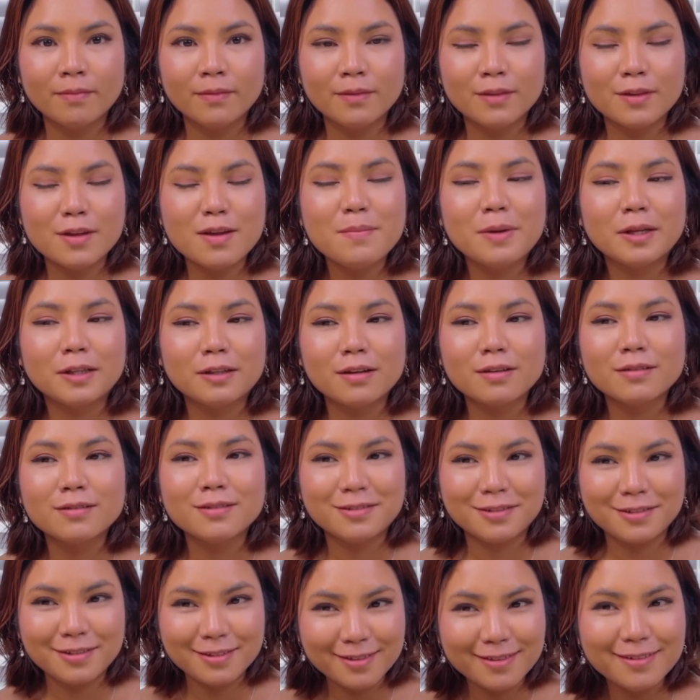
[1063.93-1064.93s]
nhưng mà thật
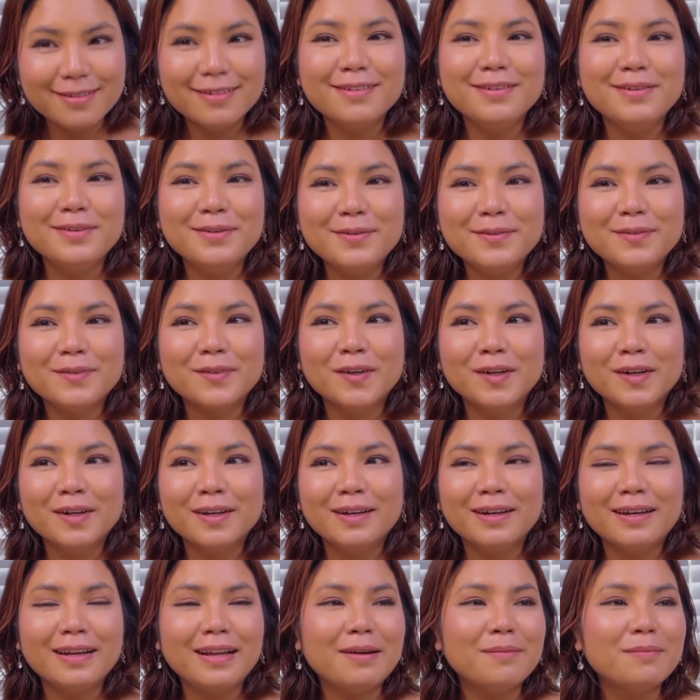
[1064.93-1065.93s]
sự luôn
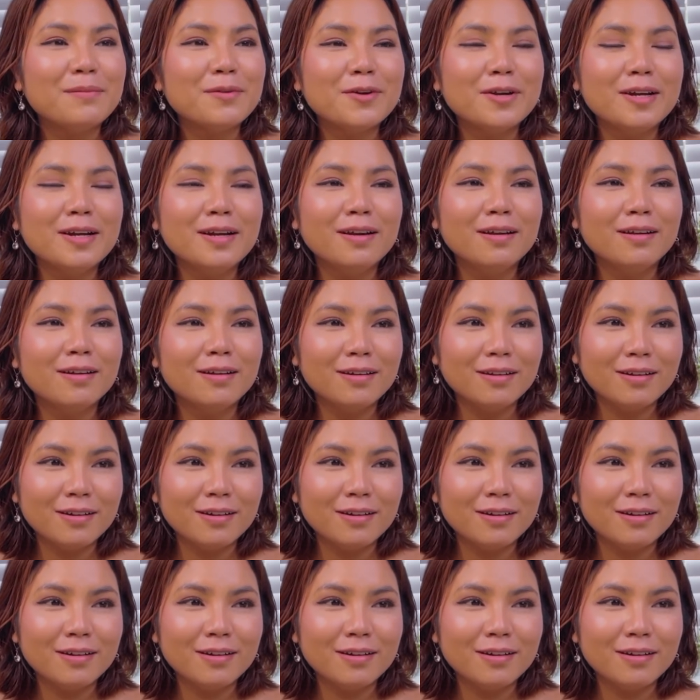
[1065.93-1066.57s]
là Mary